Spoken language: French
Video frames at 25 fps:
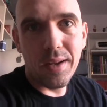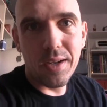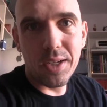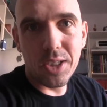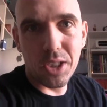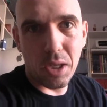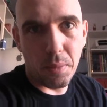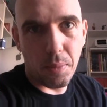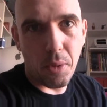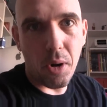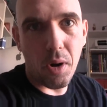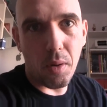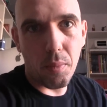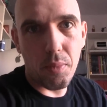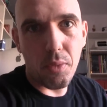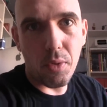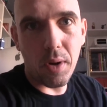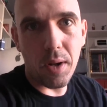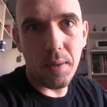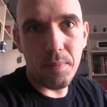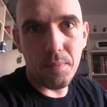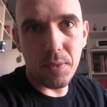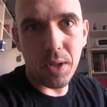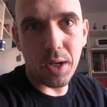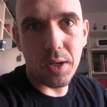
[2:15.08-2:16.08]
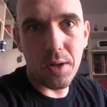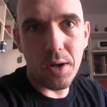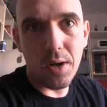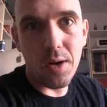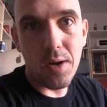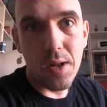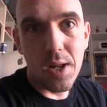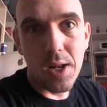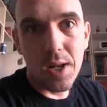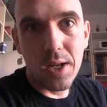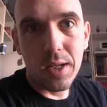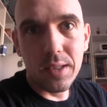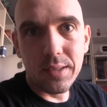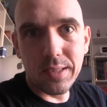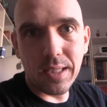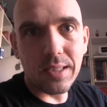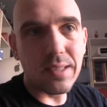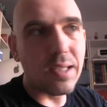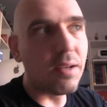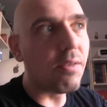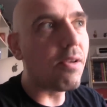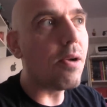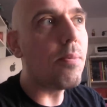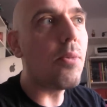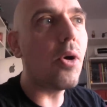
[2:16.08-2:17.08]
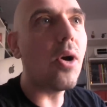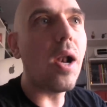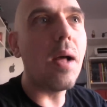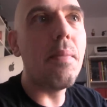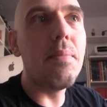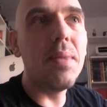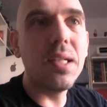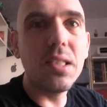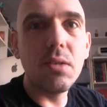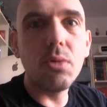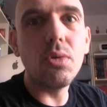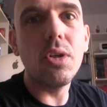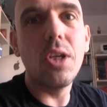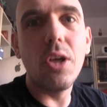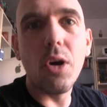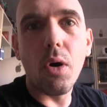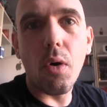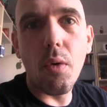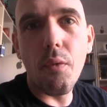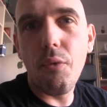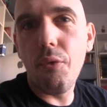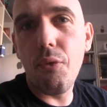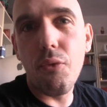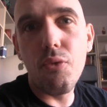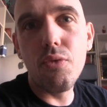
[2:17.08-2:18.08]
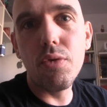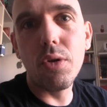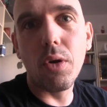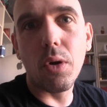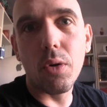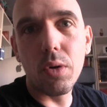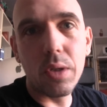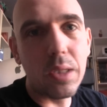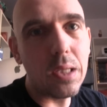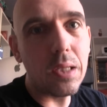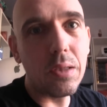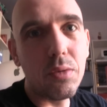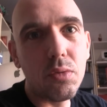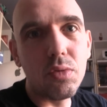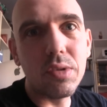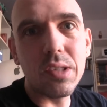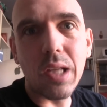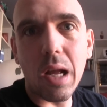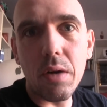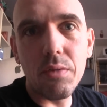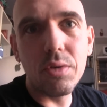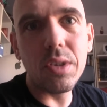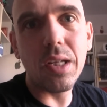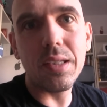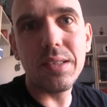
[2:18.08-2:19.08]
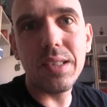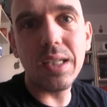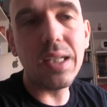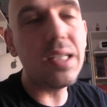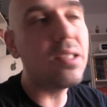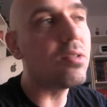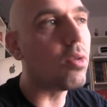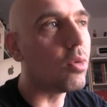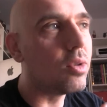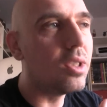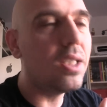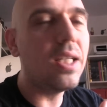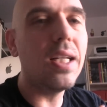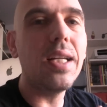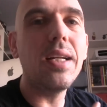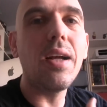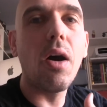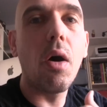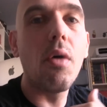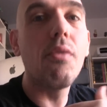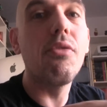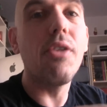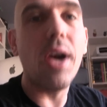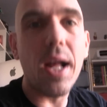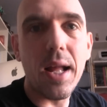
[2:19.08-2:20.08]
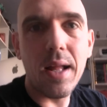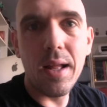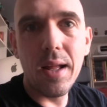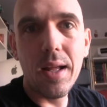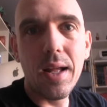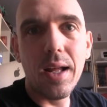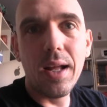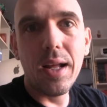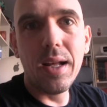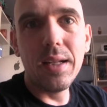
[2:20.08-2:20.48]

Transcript: chez Pôle Emploi, d'accord C'est vraiment la maison qui rend fou dans les 12 travaux d'Astérix, on y est en vrai.